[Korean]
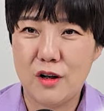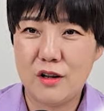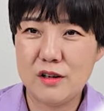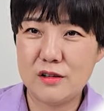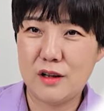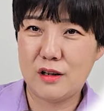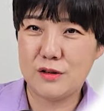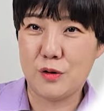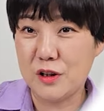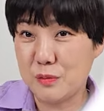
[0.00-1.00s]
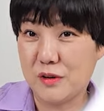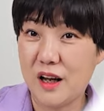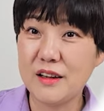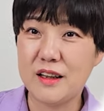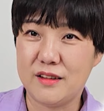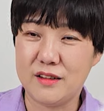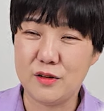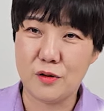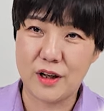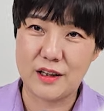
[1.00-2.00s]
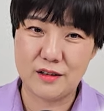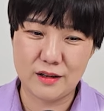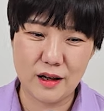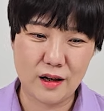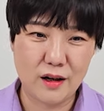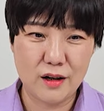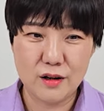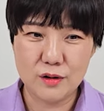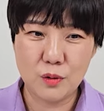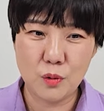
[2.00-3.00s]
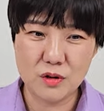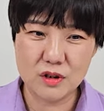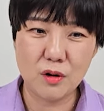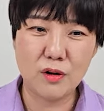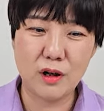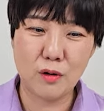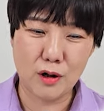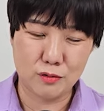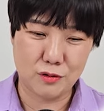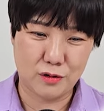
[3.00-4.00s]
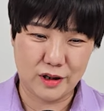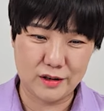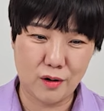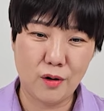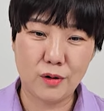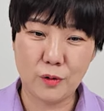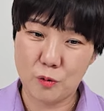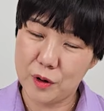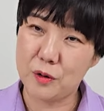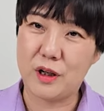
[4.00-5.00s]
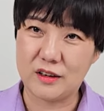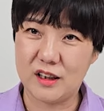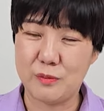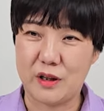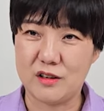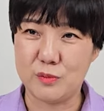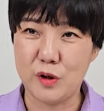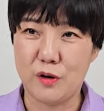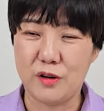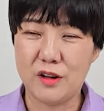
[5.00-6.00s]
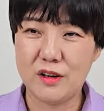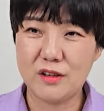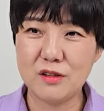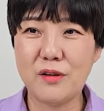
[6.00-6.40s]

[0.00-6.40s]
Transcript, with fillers: 일단 전입을 해야 되는 그런 게 있는데 토지거래 허가구역에서 경매로 낙찰받으면 그걸